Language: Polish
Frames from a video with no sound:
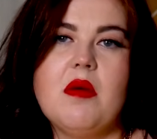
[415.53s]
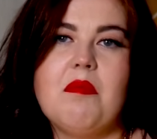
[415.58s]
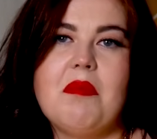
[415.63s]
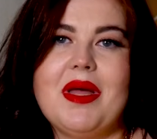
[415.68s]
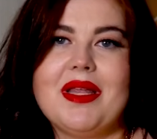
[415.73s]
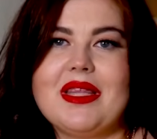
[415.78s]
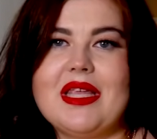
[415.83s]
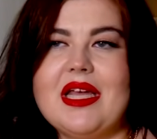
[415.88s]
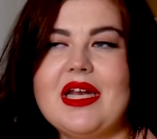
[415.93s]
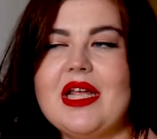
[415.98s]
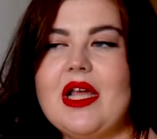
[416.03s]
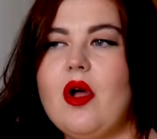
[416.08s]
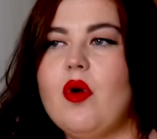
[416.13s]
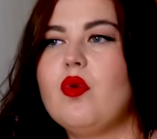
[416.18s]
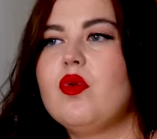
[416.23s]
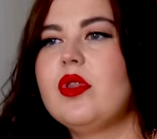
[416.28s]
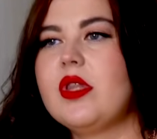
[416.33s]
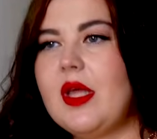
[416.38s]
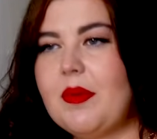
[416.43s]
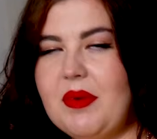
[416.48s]

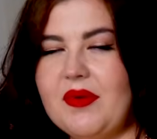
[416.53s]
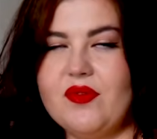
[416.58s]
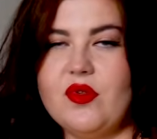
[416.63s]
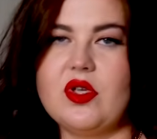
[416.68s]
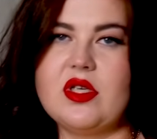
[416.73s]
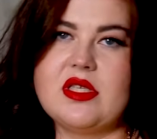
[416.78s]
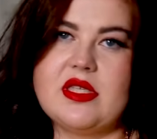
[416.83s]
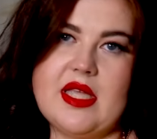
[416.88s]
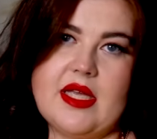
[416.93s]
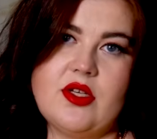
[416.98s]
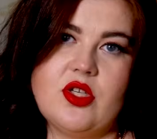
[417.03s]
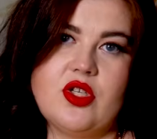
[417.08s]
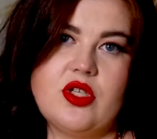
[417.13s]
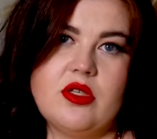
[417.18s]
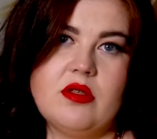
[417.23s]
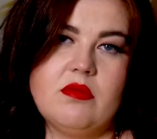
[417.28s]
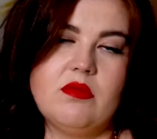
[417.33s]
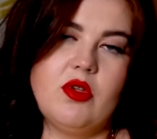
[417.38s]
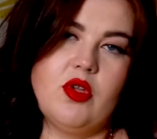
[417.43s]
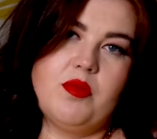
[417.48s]
Materiał na pewno jest
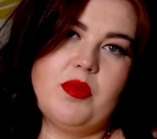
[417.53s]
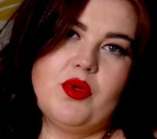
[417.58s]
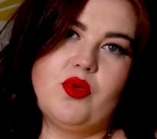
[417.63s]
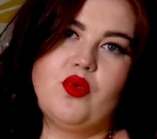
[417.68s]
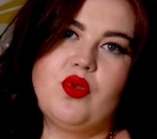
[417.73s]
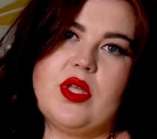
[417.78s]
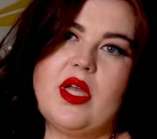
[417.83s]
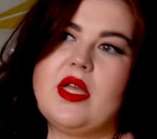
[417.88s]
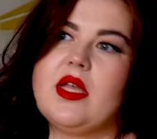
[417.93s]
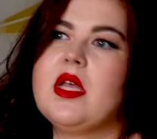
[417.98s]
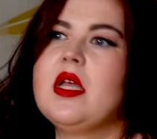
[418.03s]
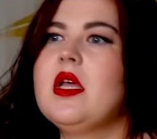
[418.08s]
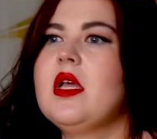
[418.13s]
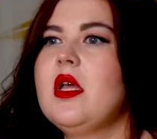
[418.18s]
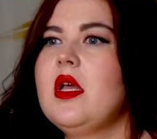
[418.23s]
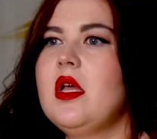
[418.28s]
tańszy, no bo tutaj